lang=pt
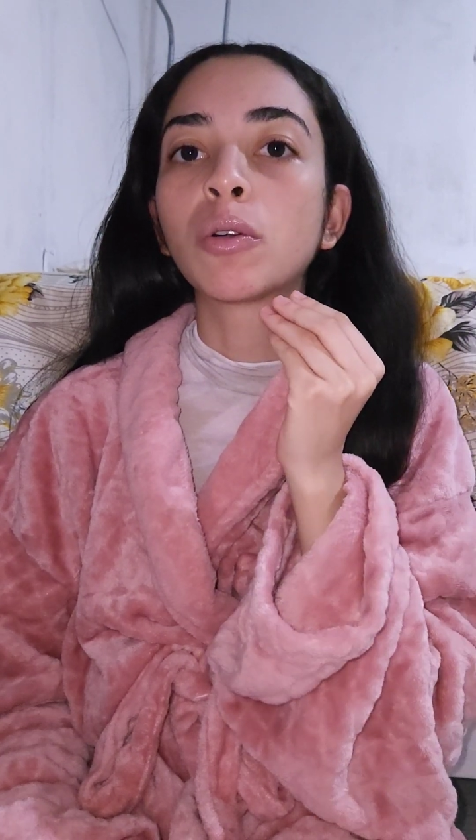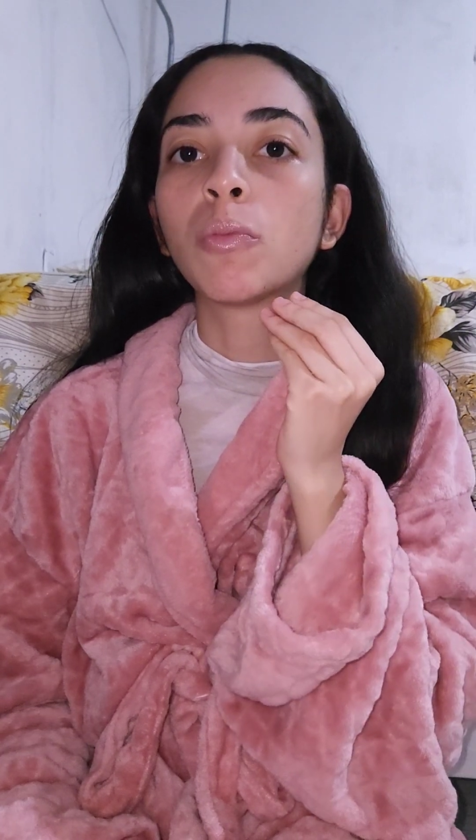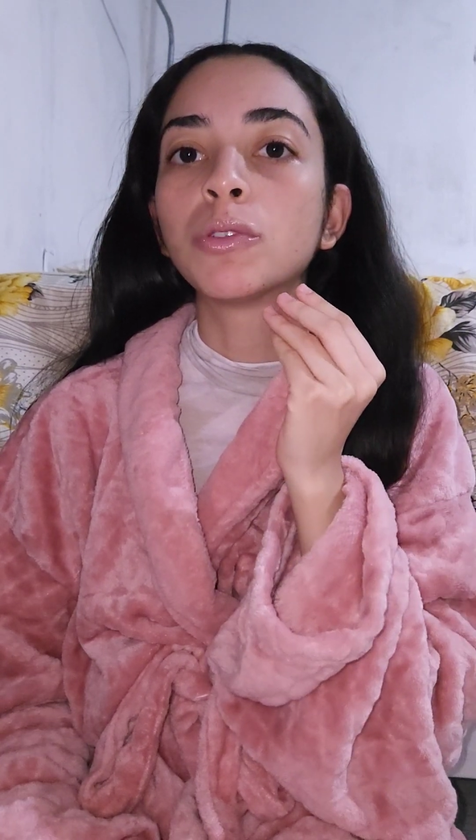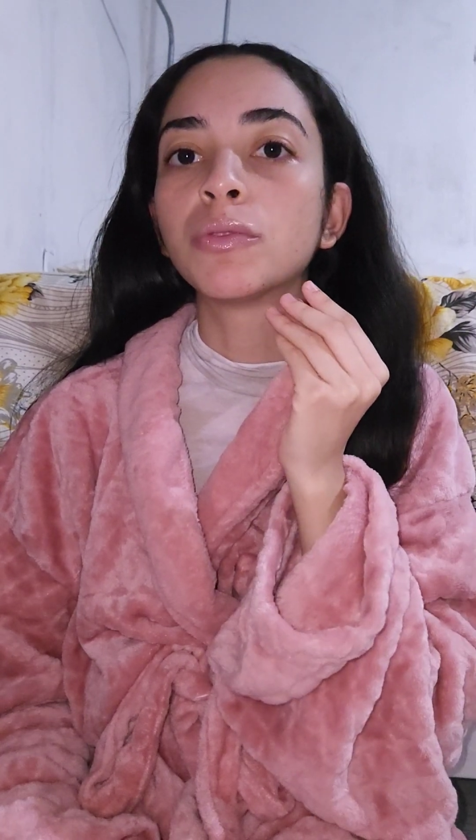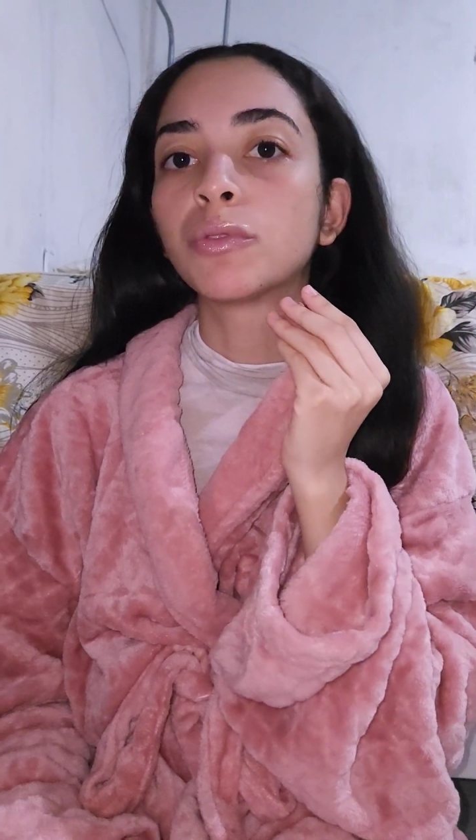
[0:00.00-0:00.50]

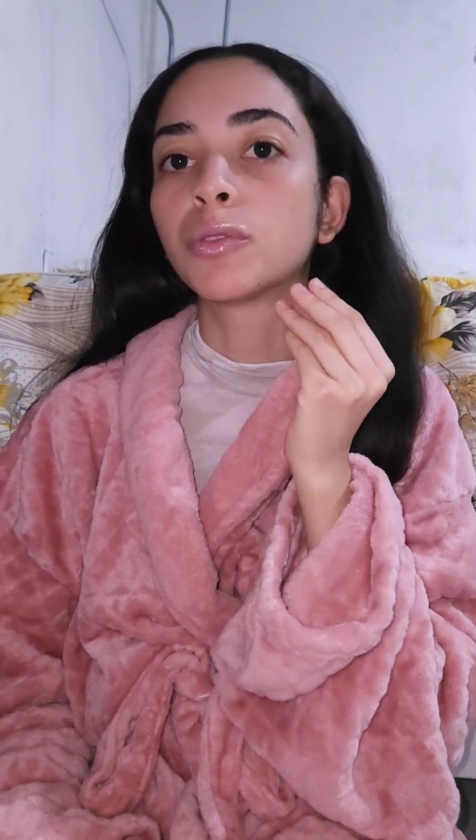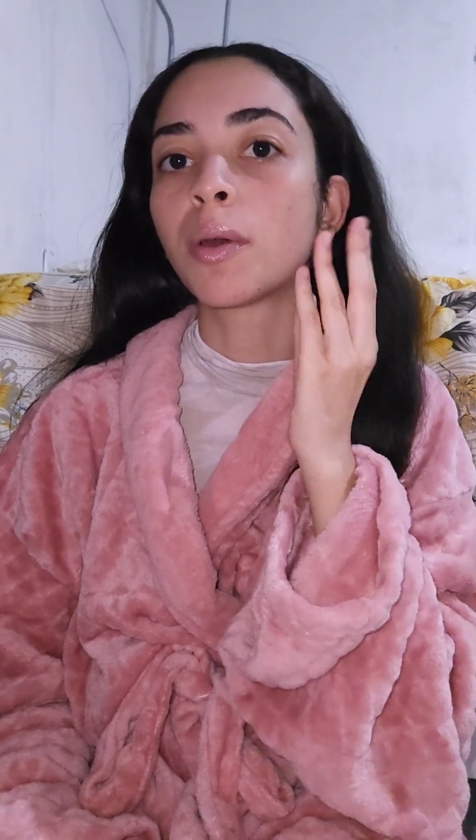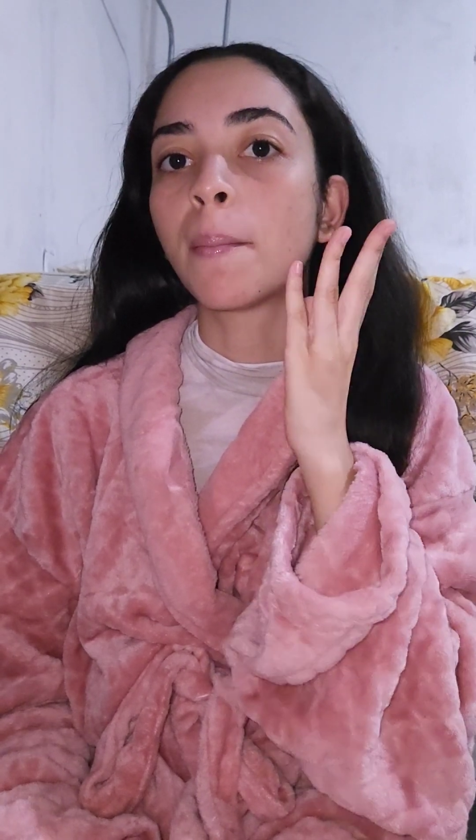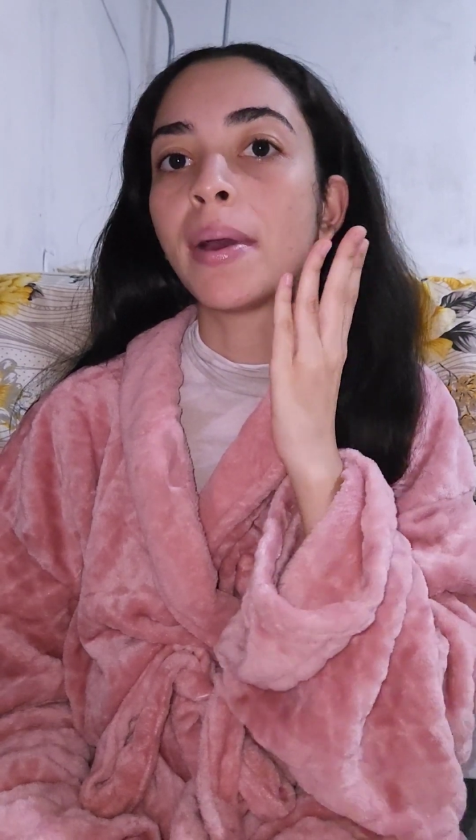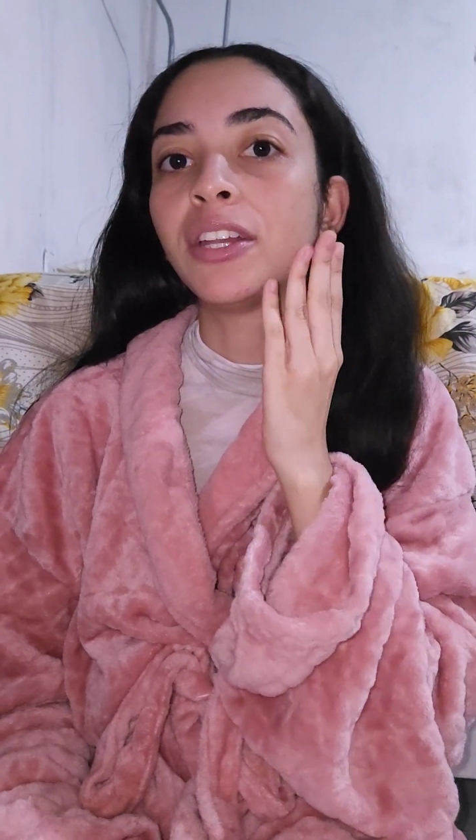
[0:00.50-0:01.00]
como se fosse
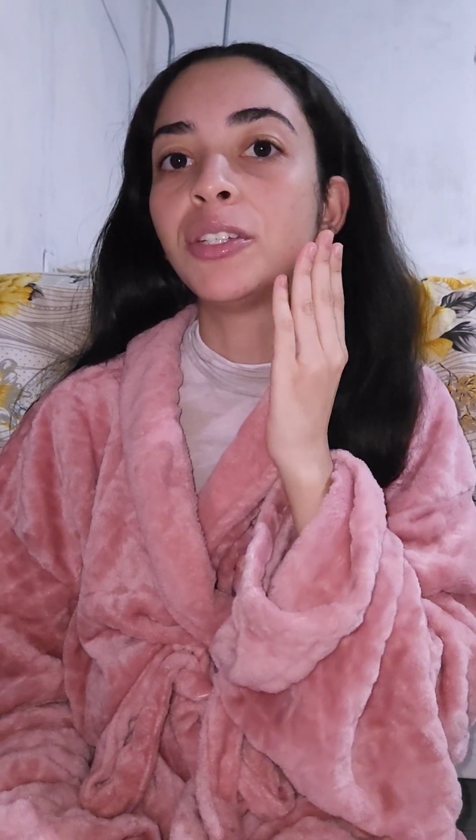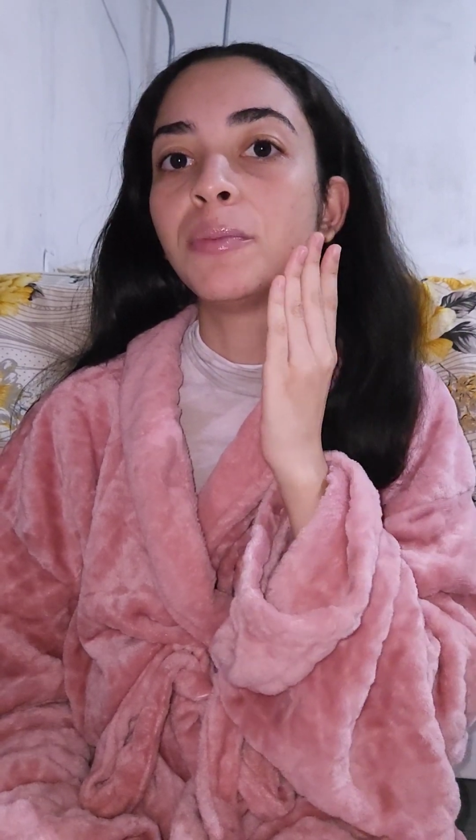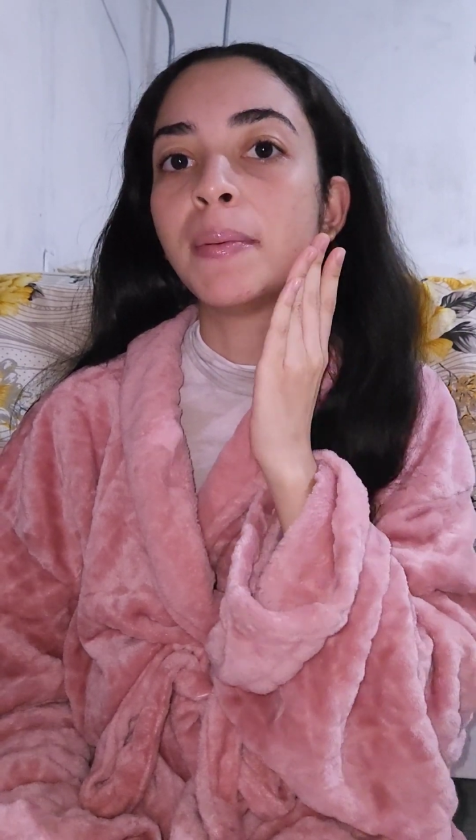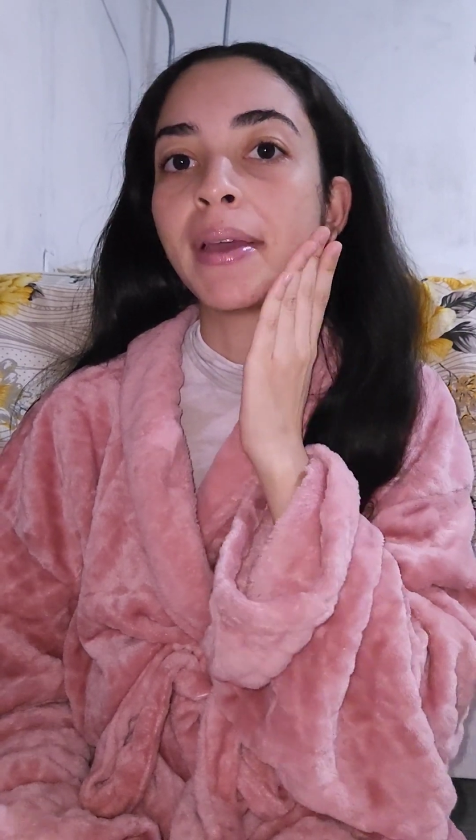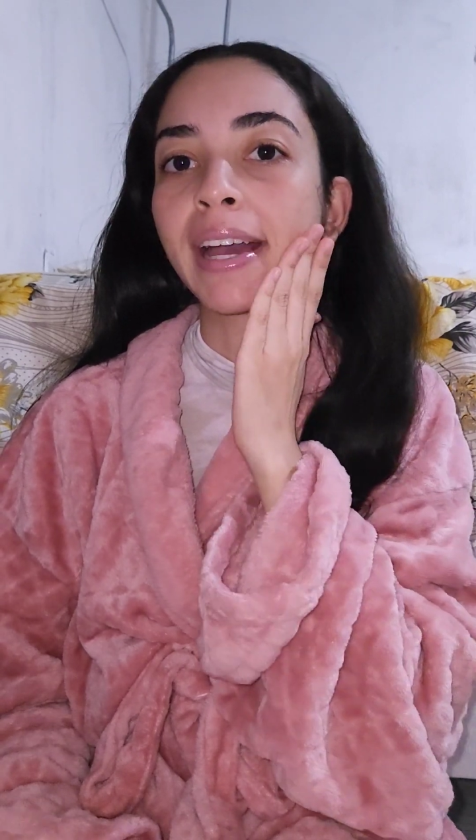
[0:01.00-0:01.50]
uma pele de
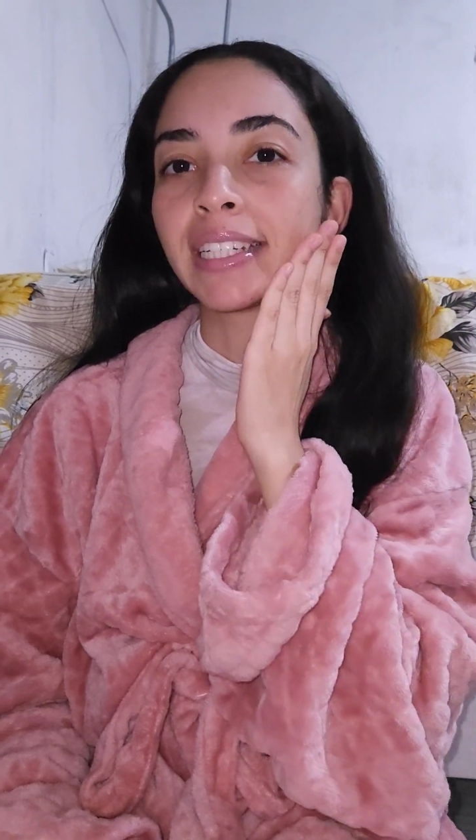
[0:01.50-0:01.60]
bebê.